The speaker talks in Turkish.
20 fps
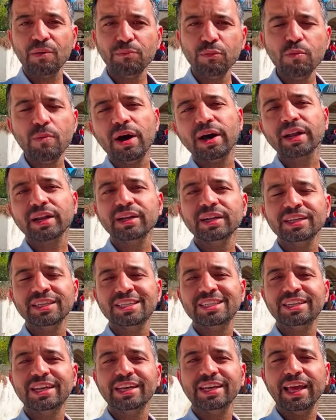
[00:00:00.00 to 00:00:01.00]
bu mağaranın
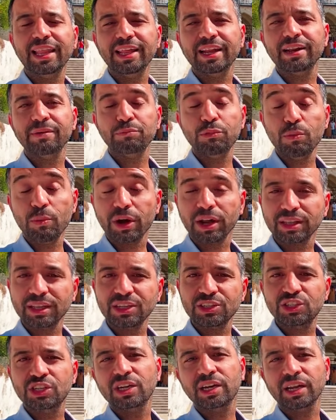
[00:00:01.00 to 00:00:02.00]
içine gelerek bu
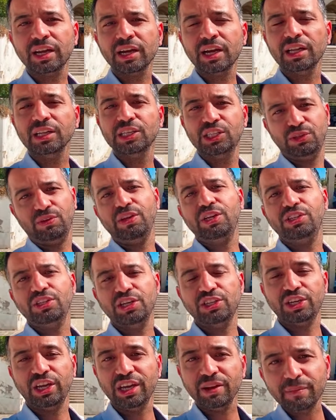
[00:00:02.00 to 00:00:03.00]
mağaradan çıkarak
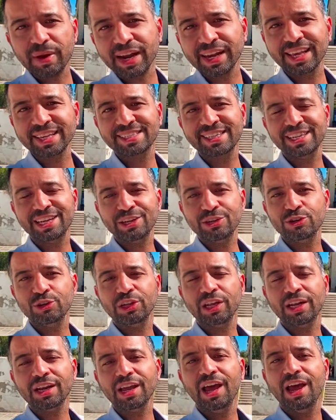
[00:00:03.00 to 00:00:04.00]
alışverişe şehir merkezine
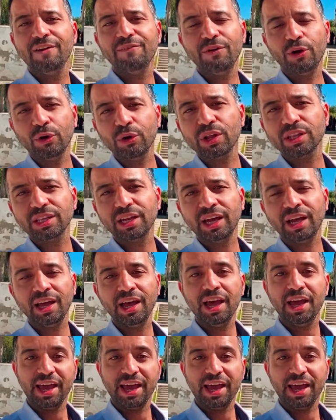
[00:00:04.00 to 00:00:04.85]
iniyorlar ve orada